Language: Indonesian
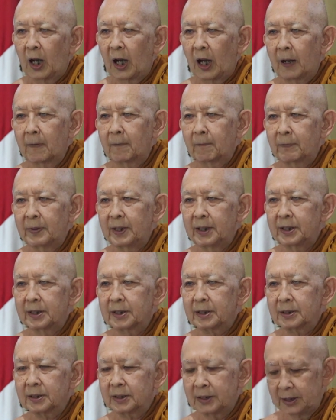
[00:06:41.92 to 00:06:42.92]

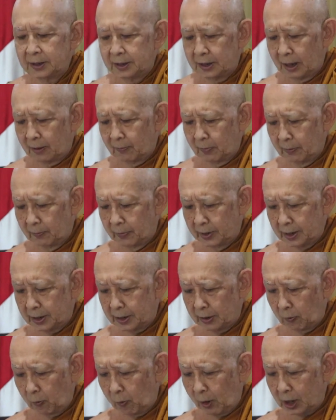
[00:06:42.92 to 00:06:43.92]
Hampir tidak
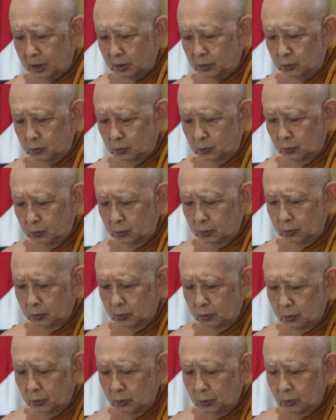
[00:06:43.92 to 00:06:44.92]
memberikan waktu
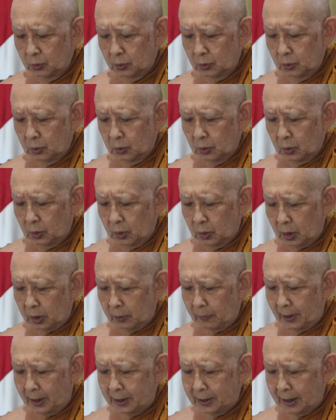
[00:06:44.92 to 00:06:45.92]

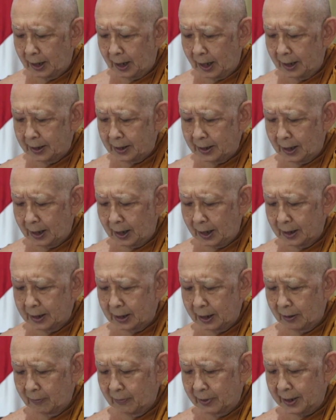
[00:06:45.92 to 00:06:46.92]
kepada
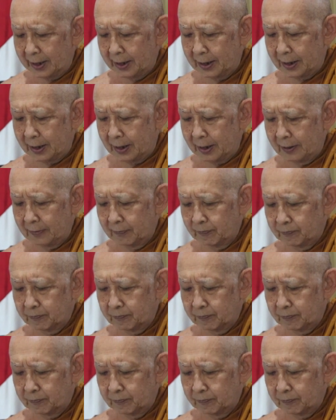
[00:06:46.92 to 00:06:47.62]
anak-anak mereka.